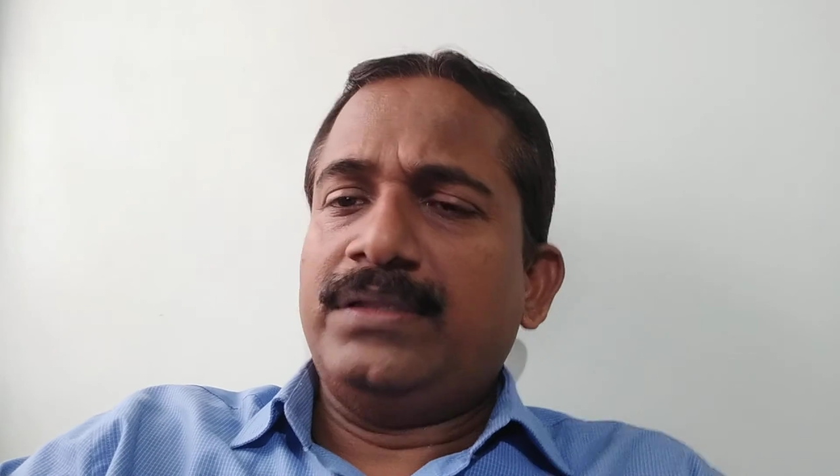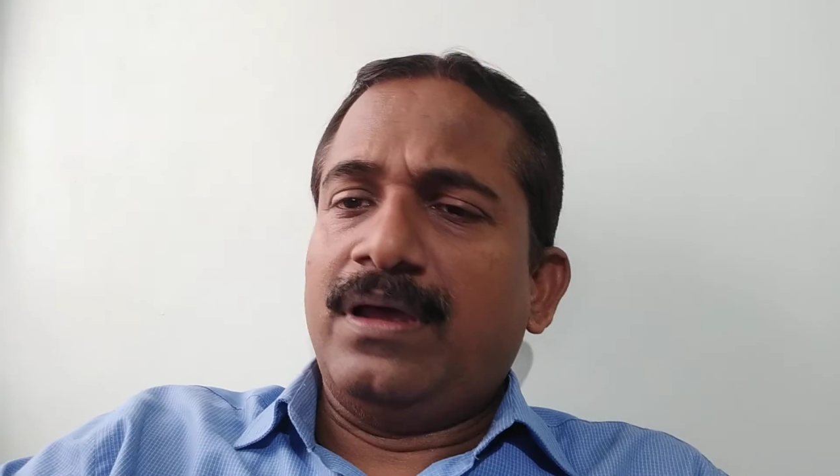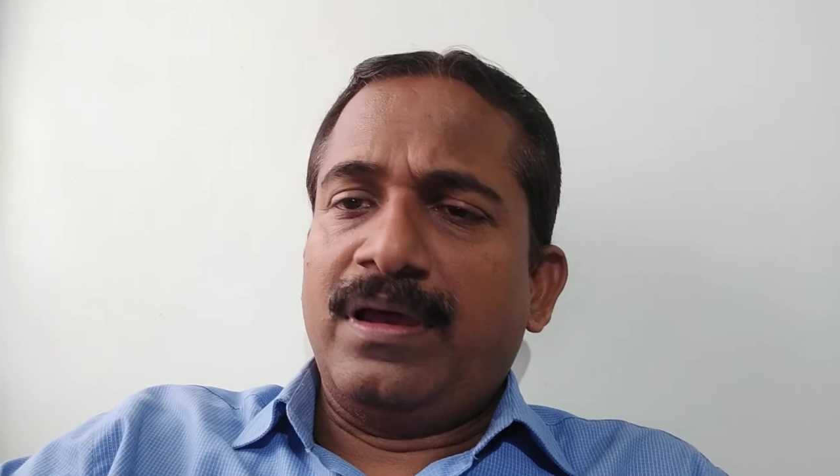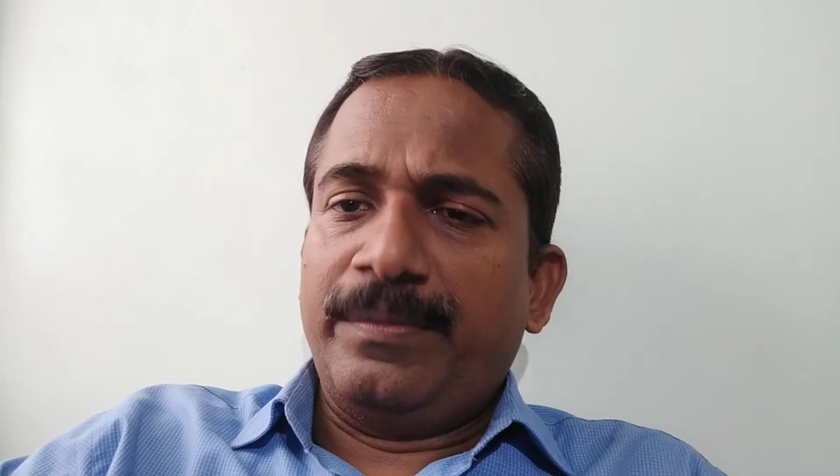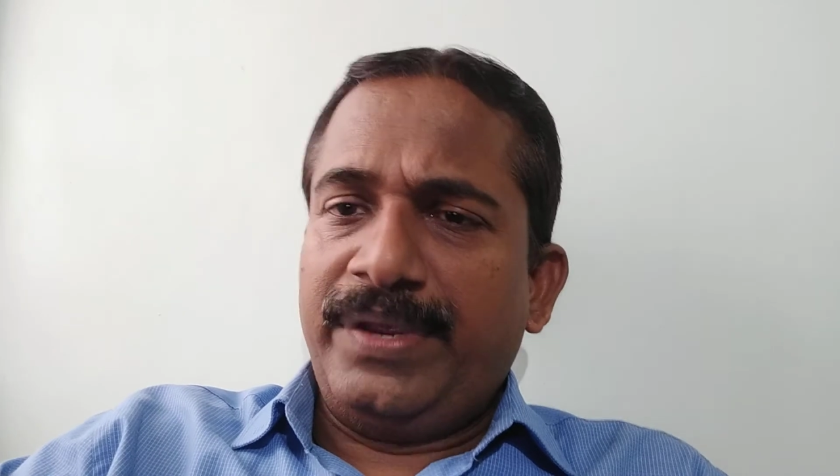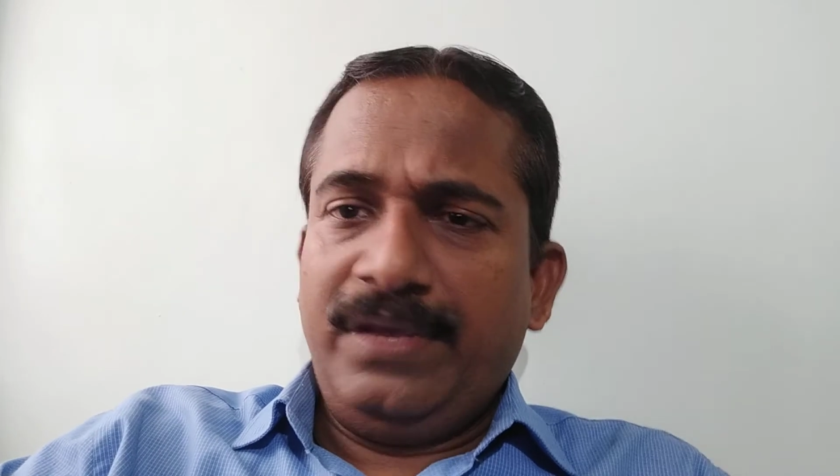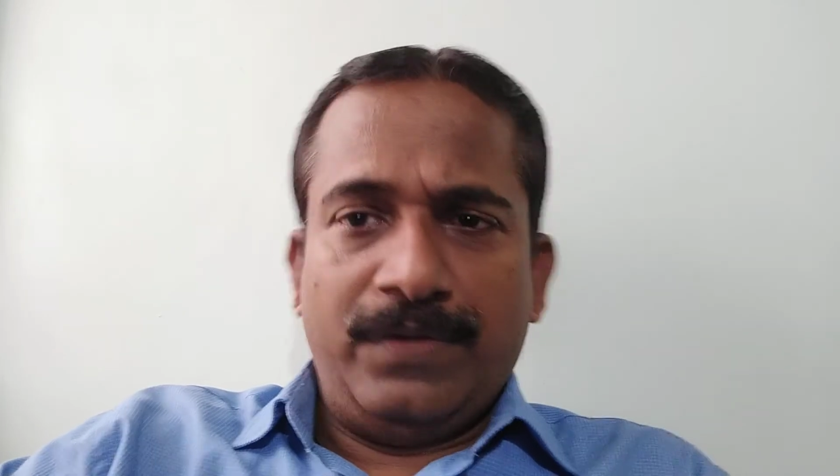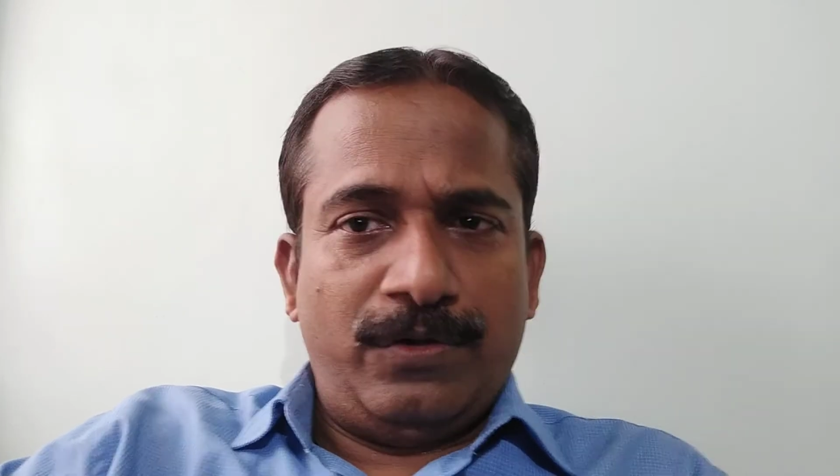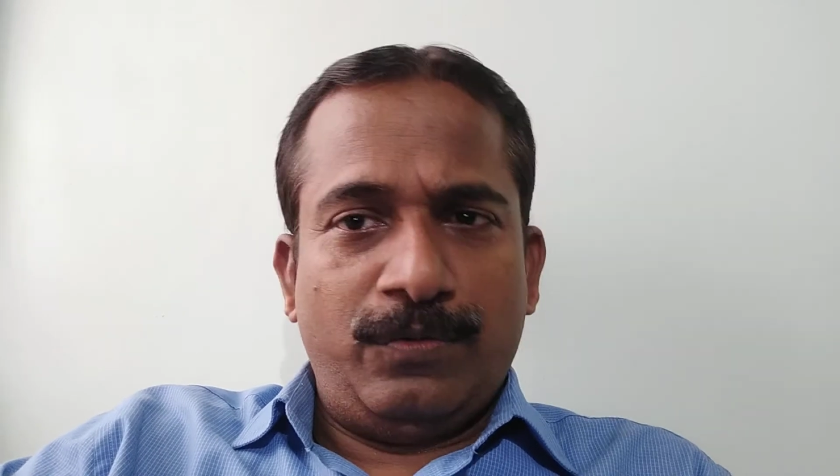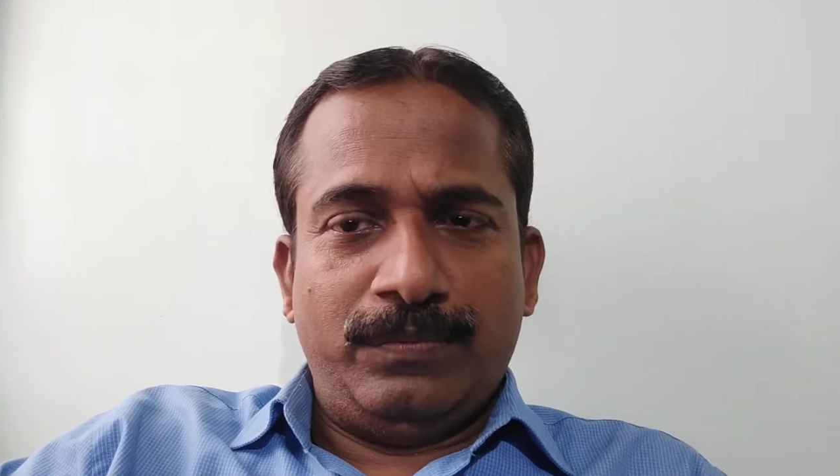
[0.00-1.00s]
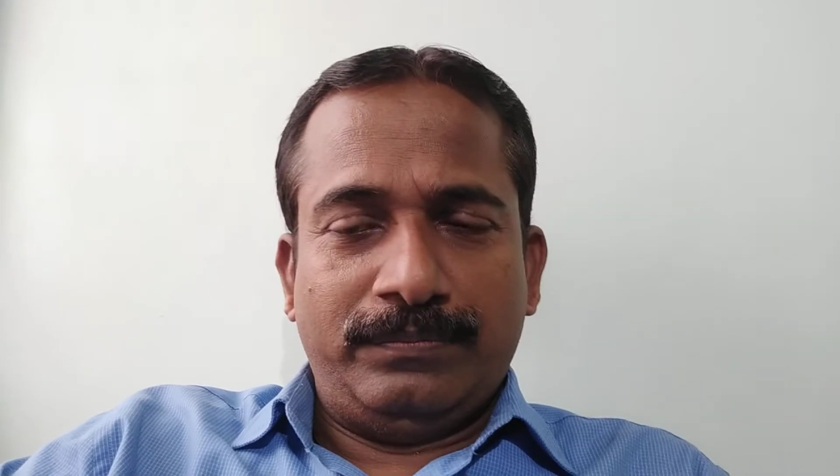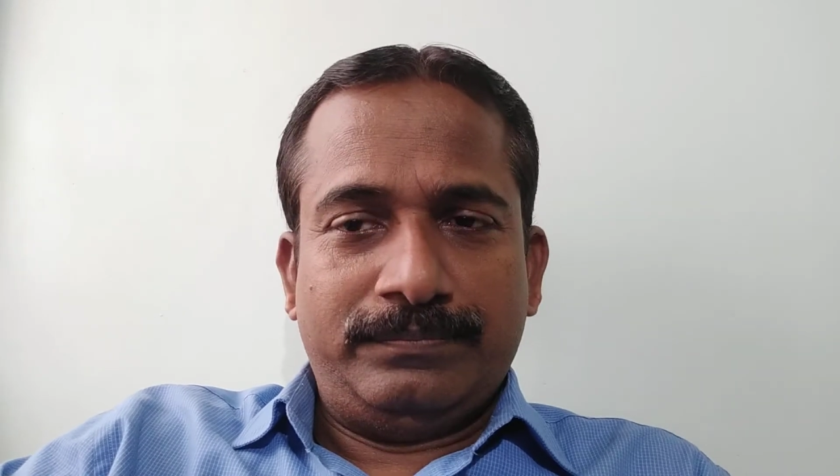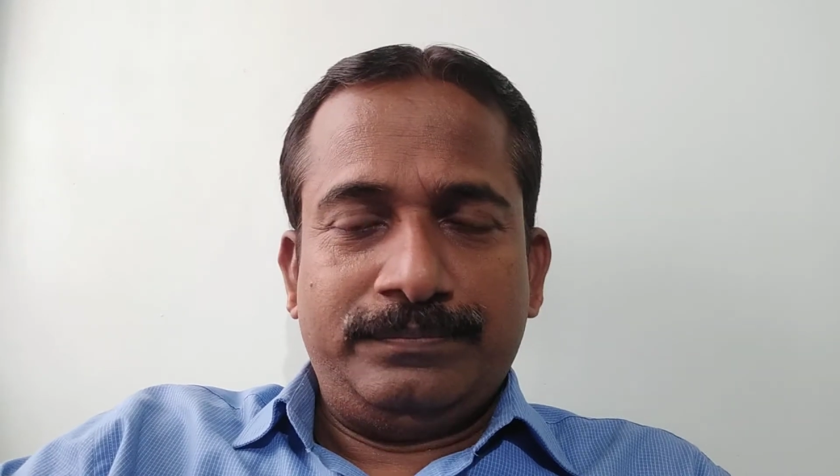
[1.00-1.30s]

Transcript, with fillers: தாமே வரும்